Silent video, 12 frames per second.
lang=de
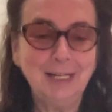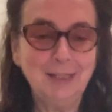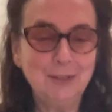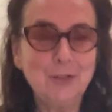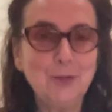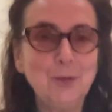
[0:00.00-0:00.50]

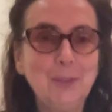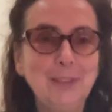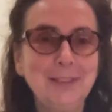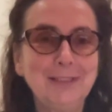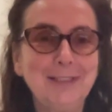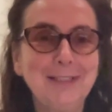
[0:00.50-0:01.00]
alte
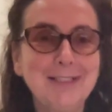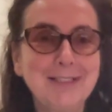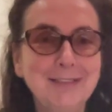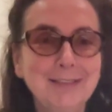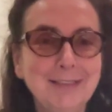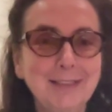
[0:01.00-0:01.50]
Schülerin
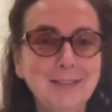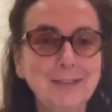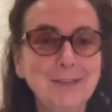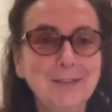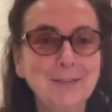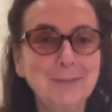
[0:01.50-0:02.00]
hätte
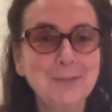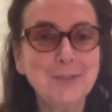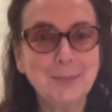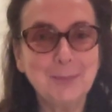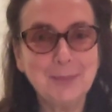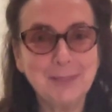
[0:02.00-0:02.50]
jetzt
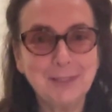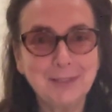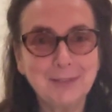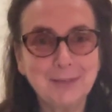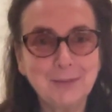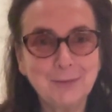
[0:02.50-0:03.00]
bestimmt einen
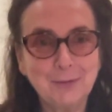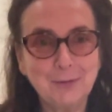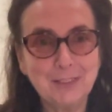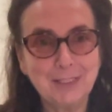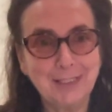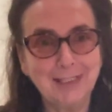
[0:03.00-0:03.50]
anderen
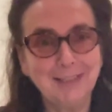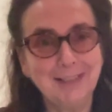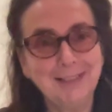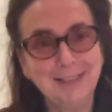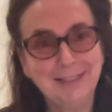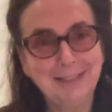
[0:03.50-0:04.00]
Vortrag
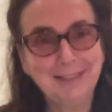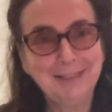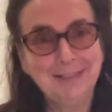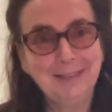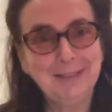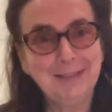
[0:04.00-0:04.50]

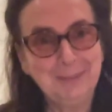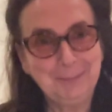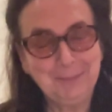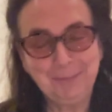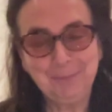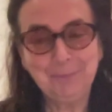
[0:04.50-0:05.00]

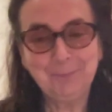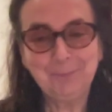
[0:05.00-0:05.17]
ähm,